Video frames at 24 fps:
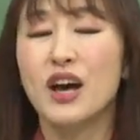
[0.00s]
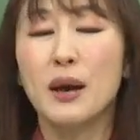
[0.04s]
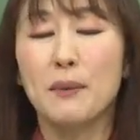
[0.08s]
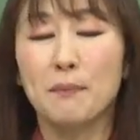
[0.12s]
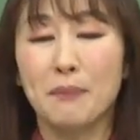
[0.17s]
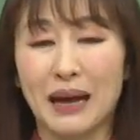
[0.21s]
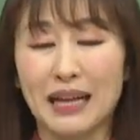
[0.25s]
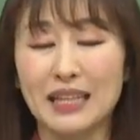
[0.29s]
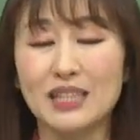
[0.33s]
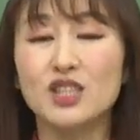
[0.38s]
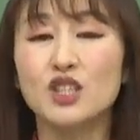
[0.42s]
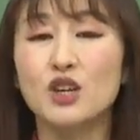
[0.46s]

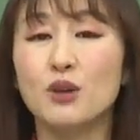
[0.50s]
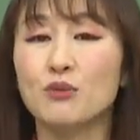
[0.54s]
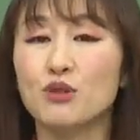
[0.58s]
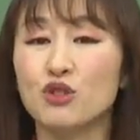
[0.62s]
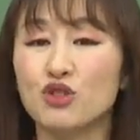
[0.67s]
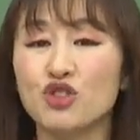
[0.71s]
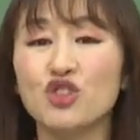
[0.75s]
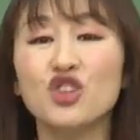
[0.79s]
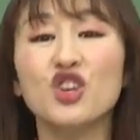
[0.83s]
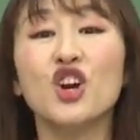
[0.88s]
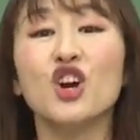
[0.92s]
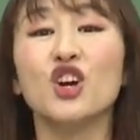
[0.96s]

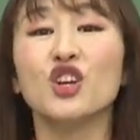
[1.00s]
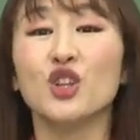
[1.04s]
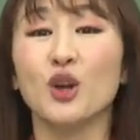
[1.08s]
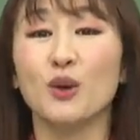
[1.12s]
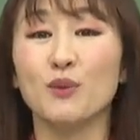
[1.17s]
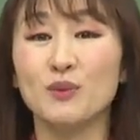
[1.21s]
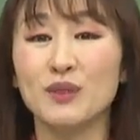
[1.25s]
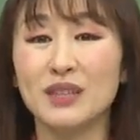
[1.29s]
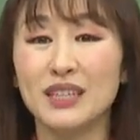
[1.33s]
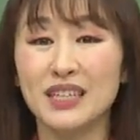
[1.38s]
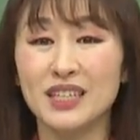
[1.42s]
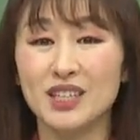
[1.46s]
만점을
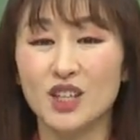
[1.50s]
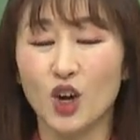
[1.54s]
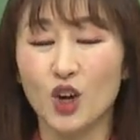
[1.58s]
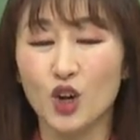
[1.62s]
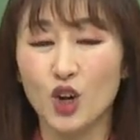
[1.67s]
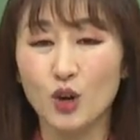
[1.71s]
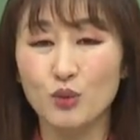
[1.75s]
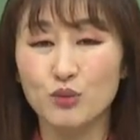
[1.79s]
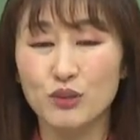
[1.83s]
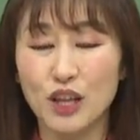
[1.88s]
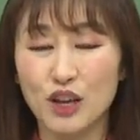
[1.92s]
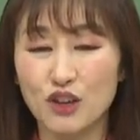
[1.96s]
뛰어넘는
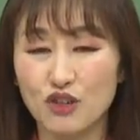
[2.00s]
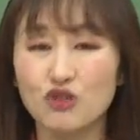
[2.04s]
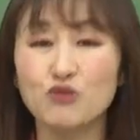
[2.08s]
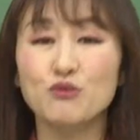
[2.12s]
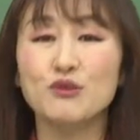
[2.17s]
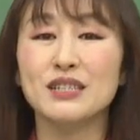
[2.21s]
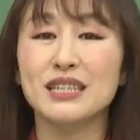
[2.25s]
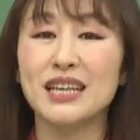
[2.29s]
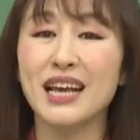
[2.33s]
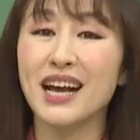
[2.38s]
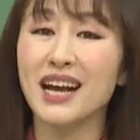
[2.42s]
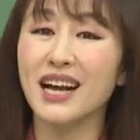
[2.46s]
여러분의 꿈을
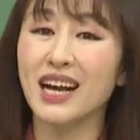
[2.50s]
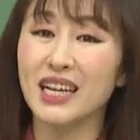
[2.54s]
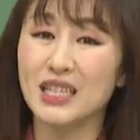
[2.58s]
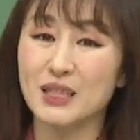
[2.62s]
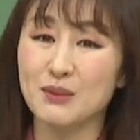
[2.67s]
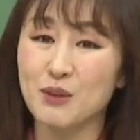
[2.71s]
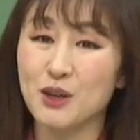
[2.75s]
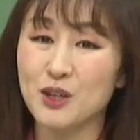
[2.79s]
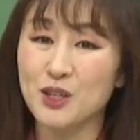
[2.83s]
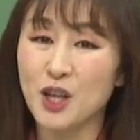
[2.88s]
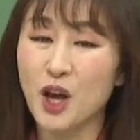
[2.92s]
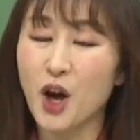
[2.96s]

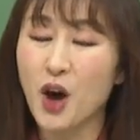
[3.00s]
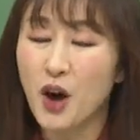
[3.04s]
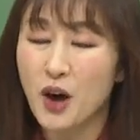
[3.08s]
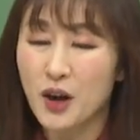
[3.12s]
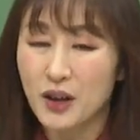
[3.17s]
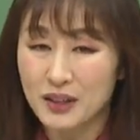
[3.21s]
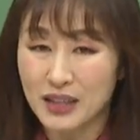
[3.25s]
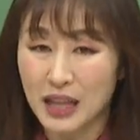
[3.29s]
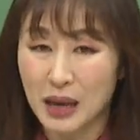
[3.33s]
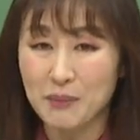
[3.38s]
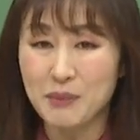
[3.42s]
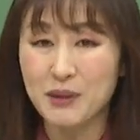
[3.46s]
생각하시면서
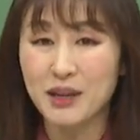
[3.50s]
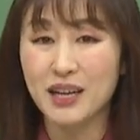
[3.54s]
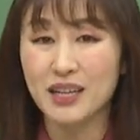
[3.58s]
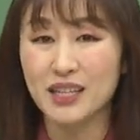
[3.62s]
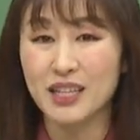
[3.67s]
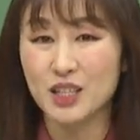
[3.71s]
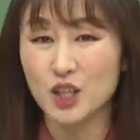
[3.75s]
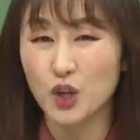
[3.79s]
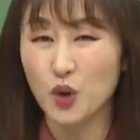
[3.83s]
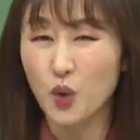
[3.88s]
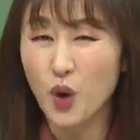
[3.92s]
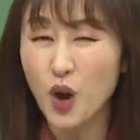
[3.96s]
나비가
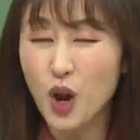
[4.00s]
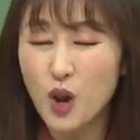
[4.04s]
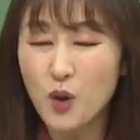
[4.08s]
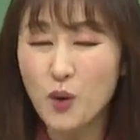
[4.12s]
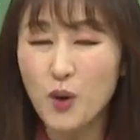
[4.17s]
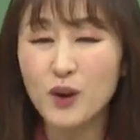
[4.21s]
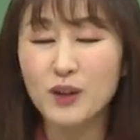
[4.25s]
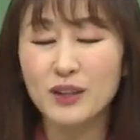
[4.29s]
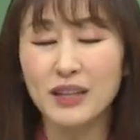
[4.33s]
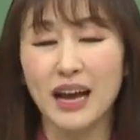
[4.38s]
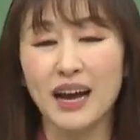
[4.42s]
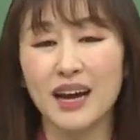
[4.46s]
돼서
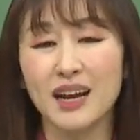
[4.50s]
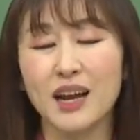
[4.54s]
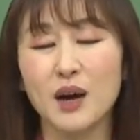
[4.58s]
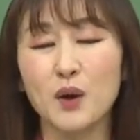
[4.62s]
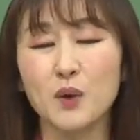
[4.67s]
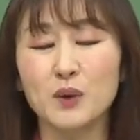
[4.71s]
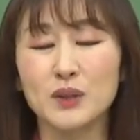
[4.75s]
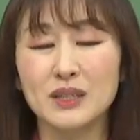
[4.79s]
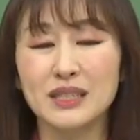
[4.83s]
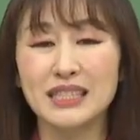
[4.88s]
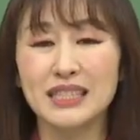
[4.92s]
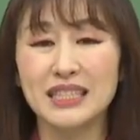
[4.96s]
훨훨
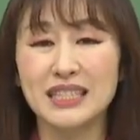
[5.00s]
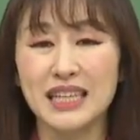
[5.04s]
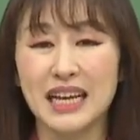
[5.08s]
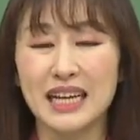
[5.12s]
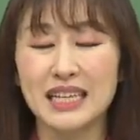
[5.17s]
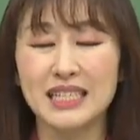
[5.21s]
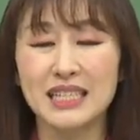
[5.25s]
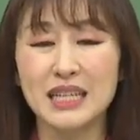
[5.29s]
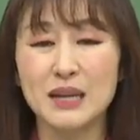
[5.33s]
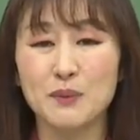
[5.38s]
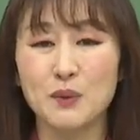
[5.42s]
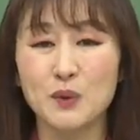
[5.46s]
날아오르는
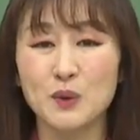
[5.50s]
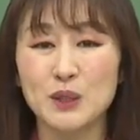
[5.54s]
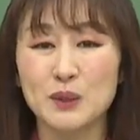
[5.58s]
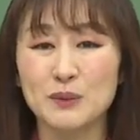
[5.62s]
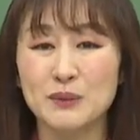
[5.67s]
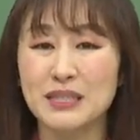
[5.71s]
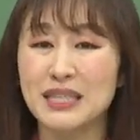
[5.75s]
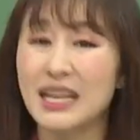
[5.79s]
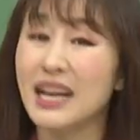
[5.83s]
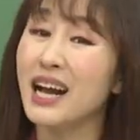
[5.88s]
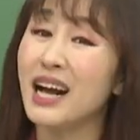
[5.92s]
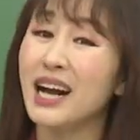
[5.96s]
자신의
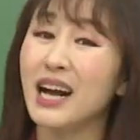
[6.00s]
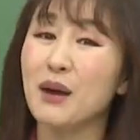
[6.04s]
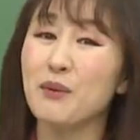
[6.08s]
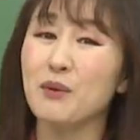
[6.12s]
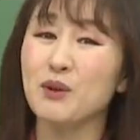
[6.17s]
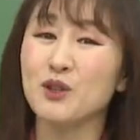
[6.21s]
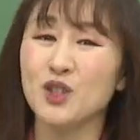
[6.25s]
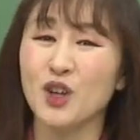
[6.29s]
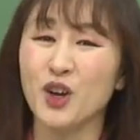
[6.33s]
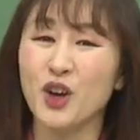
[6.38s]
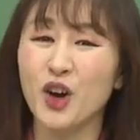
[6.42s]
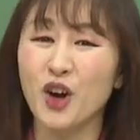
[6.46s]
모습을
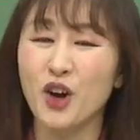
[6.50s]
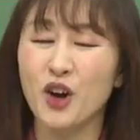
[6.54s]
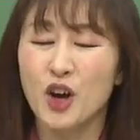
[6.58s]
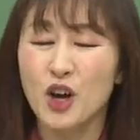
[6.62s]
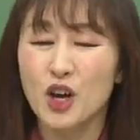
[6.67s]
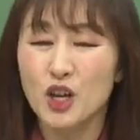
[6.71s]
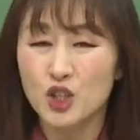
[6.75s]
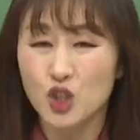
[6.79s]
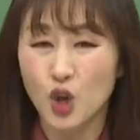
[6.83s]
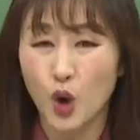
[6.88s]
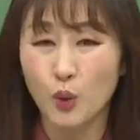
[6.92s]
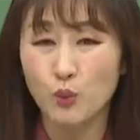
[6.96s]
생각하면서요.
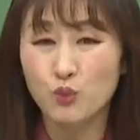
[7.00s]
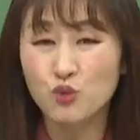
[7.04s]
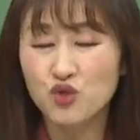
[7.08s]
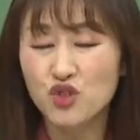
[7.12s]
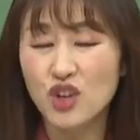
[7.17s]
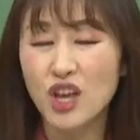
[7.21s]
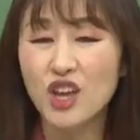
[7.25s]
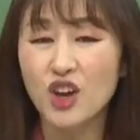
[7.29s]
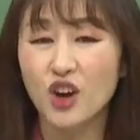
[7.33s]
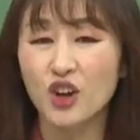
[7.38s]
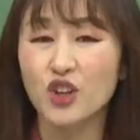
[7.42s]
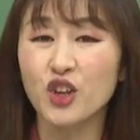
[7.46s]

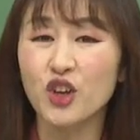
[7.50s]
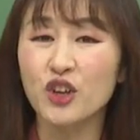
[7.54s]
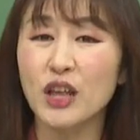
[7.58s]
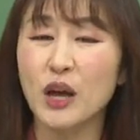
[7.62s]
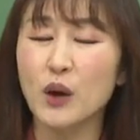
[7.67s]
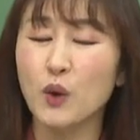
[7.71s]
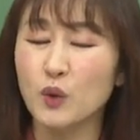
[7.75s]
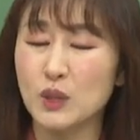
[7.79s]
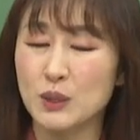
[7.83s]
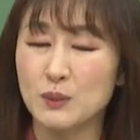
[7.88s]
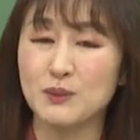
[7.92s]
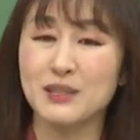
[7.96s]
점수에
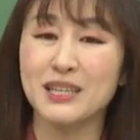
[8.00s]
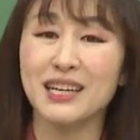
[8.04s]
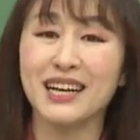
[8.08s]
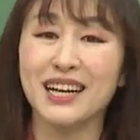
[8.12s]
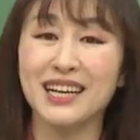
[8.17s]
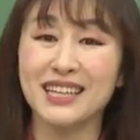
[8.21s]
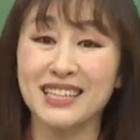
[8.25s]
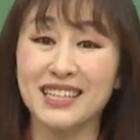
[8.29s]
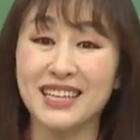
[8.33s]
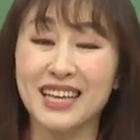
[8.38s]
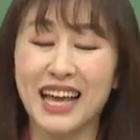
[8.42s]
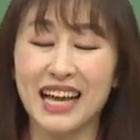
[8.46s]
연연하고
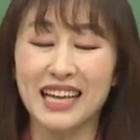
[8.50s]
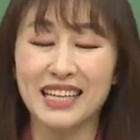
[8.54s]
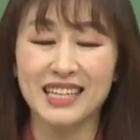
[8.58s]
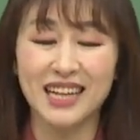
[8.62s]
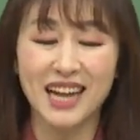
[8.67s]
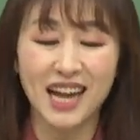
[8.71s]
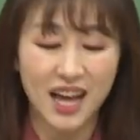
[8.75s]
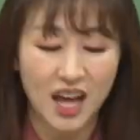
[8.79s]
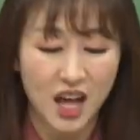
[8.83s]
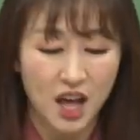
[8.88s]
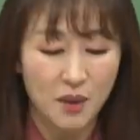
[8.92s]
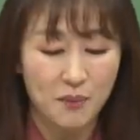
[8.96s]
집착하는 게
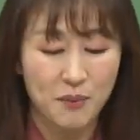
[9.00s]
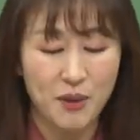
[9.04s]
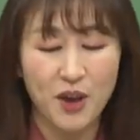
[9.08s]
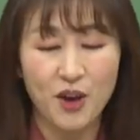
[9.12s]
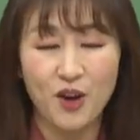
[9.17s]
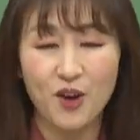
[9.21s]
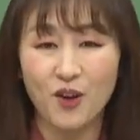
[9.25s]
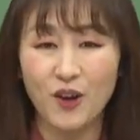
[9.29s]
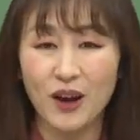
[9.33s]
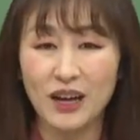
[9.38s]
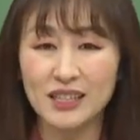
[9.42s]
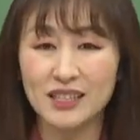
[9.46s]
아니라
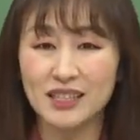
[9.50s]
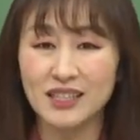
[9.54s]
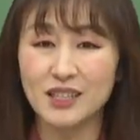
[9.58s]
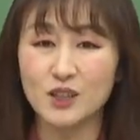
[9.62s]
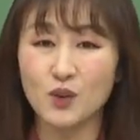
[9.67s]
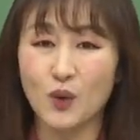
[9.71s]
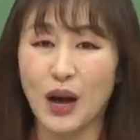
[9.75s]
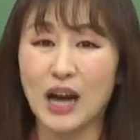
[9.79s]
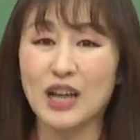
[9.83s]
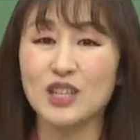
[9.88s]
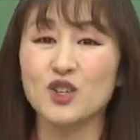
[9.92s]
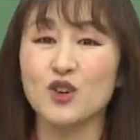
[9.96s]
배워가는 그
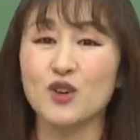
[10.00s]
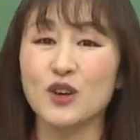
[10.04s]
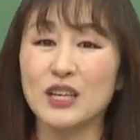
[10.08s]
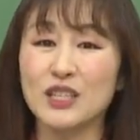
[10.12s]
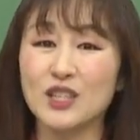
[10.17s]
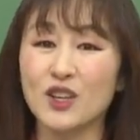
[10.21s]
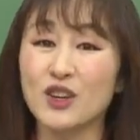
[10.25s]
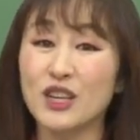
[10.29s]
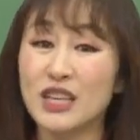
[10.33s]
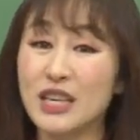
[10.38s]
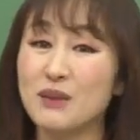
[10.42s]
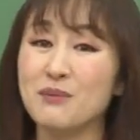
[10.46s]

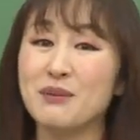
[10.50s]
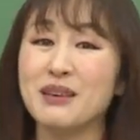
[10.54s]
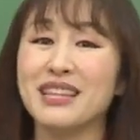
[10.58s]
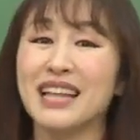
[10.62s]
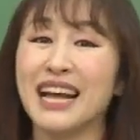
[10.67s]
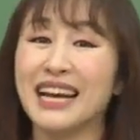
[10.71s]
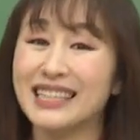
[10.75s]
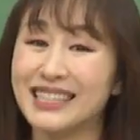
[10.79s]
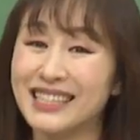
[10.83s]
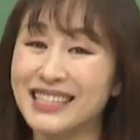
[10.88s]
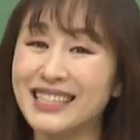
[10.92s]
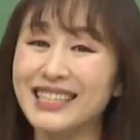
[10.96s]
과정에서 이미
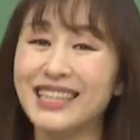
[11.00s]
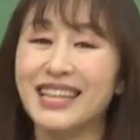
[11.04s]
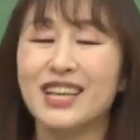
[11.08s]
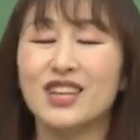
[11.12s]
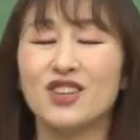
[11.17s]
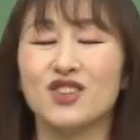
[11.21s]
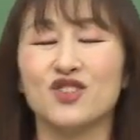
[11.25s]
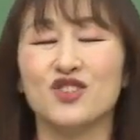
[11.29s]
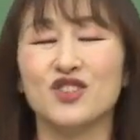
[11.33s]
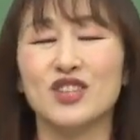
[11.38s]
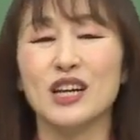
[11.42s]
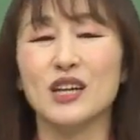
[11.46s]
나는
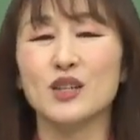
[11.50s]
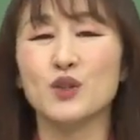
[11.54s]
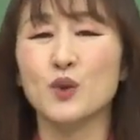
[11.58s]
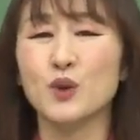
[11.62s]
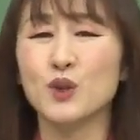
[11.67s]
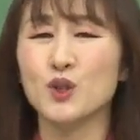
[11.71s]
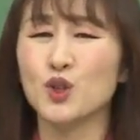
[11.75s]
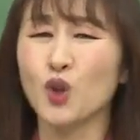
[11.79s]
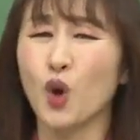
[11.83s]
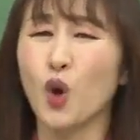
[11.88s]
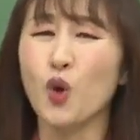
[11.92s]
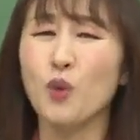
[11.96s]
윤사를
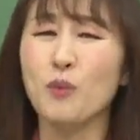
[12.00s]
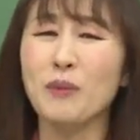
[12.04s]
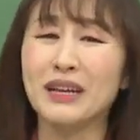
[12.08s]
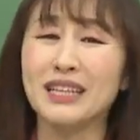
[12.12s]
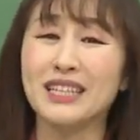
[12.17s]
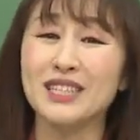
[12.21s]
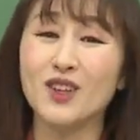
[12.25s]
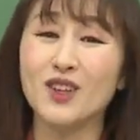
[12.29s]
통해서 너무 많이